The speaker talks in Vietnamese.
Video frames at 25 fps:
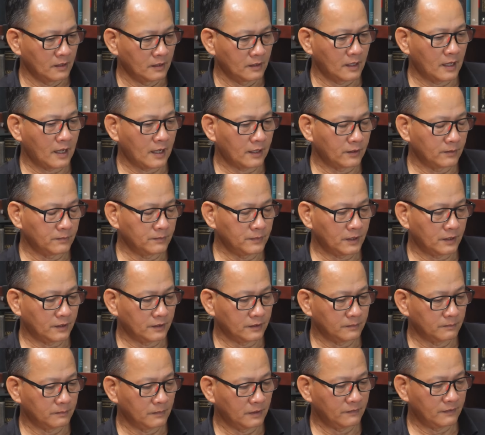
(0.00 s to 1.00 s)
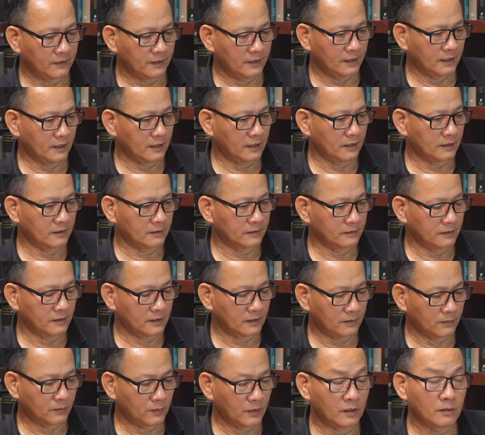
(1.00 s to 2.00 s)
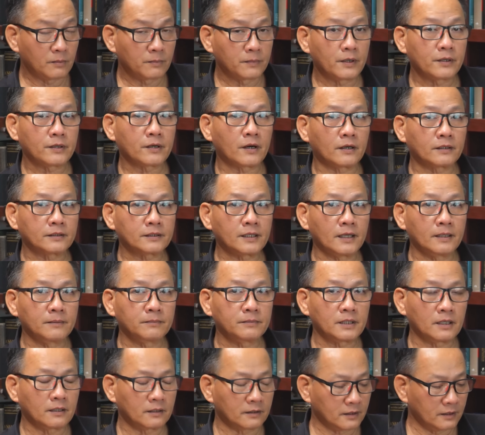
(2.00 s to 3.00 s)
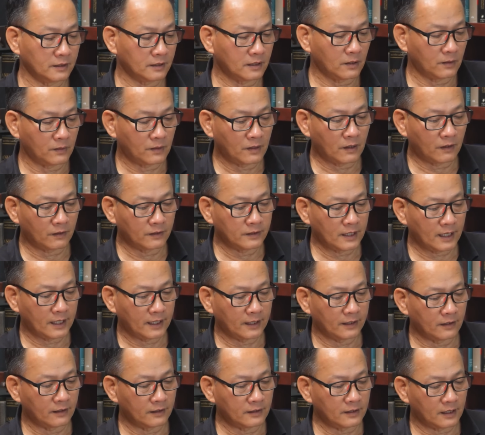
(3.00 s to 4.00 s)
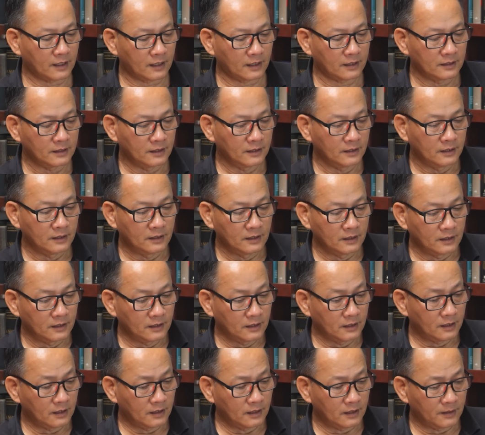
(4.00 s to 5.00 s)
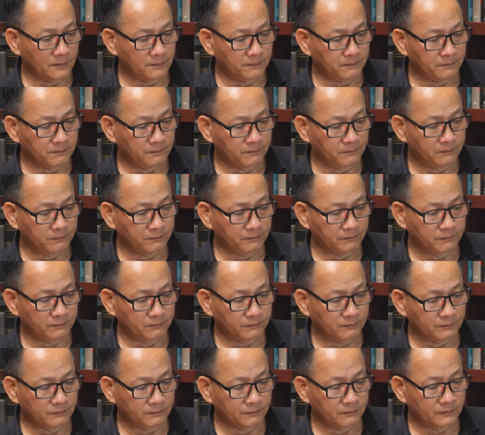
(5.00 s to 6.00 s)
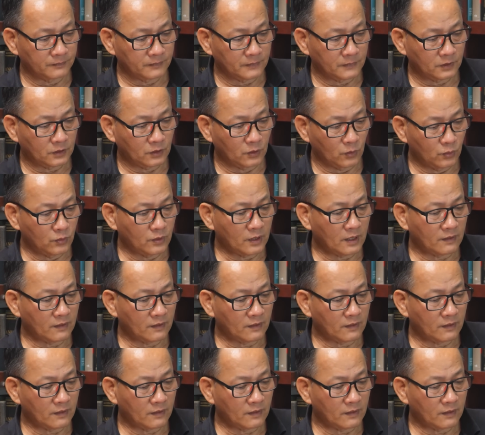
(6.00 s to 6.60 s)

dạ đúng rồi bởi vì à, à qua hùng nói rõ thêm cho cái câu hỏi này đó là um, chú